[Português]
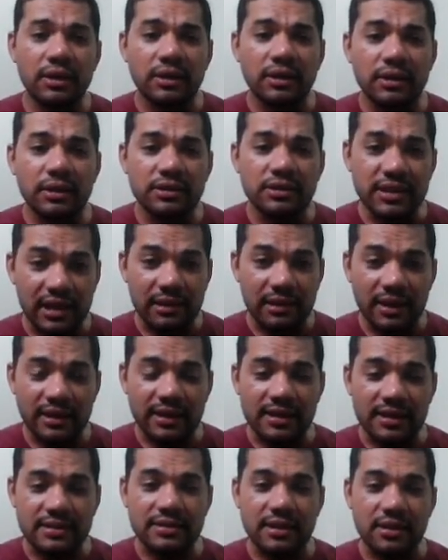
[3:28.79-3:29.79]
e de
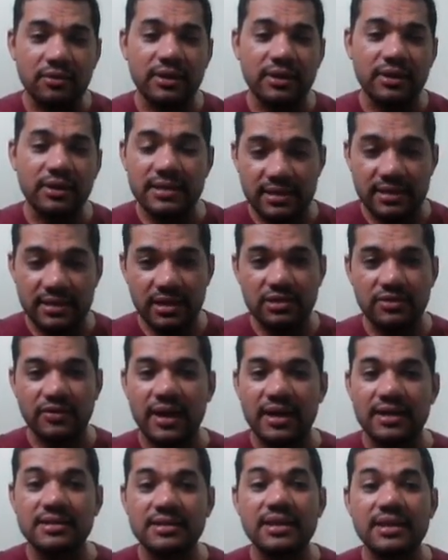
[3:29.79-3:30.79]
alimentação, que é as três
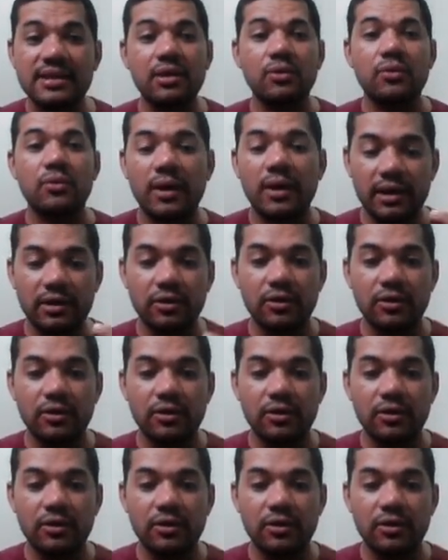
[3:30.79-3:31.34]
fases, L1,